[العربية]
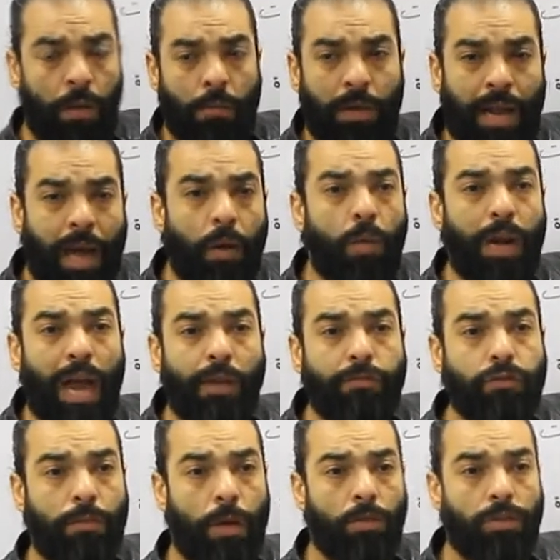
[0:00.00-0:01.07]
من اول
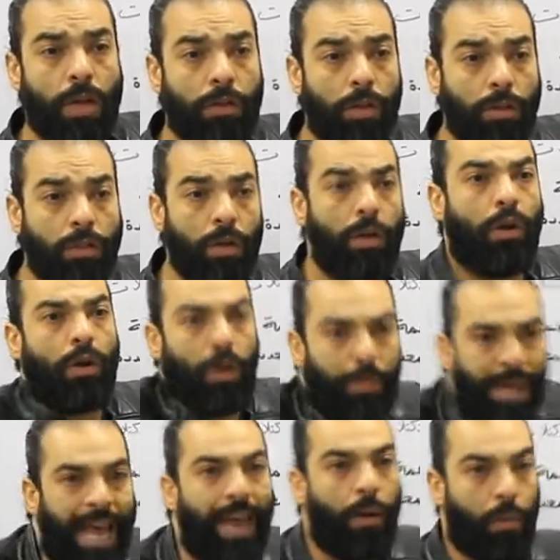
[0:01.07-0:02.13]
1919 احنا كنا
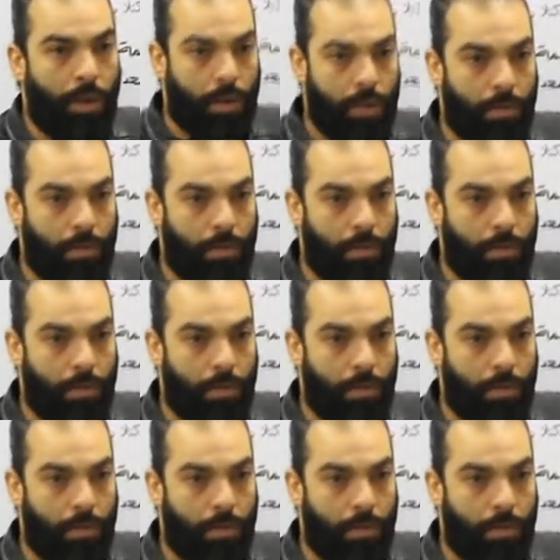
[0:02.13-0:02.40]
بنحاول